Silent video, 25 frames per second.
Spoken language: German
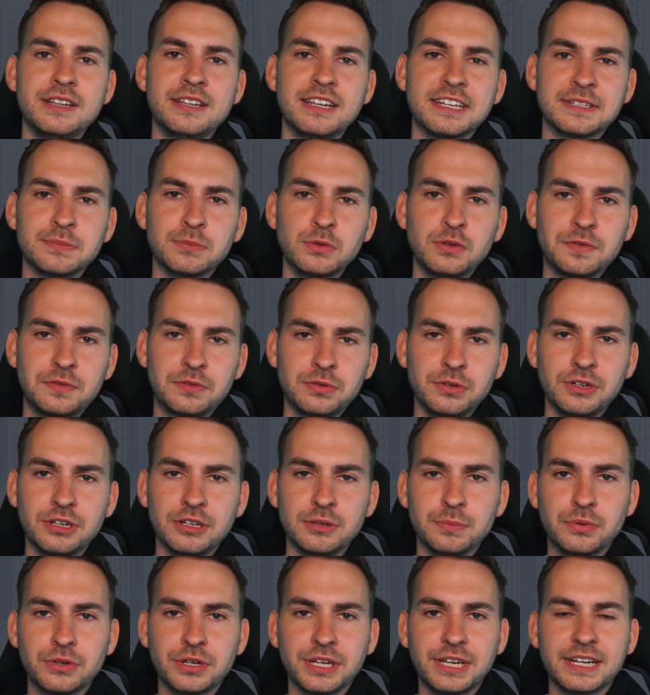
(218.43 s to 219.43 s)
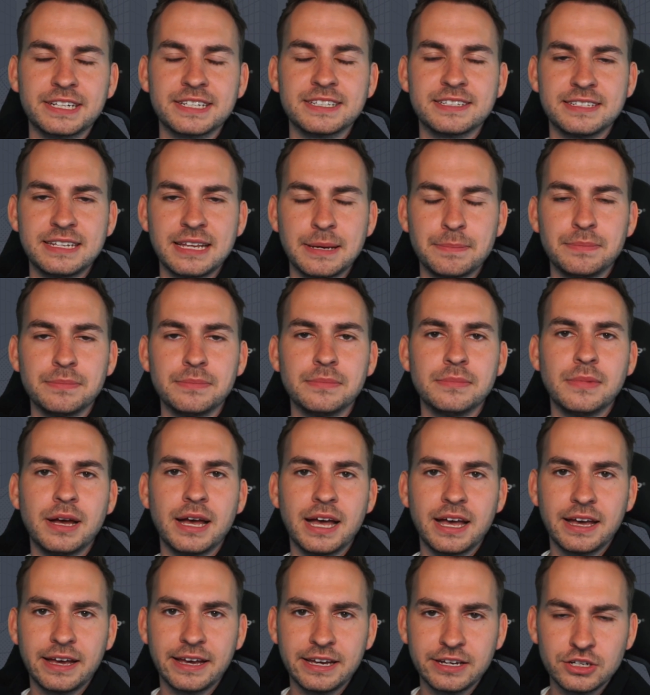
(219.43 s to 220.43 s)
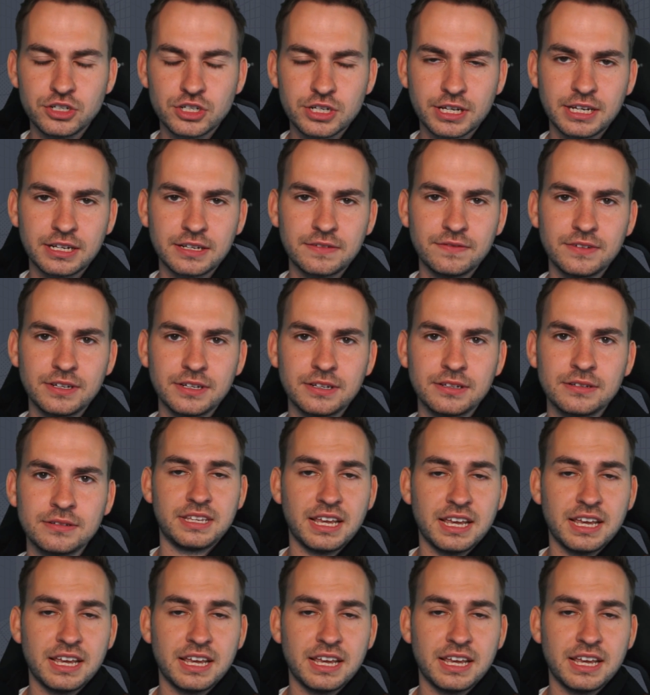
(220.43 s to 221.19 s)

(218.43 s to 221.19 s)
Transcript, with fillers: in das Move-to-Earn-Projekt steppen eintreten werden.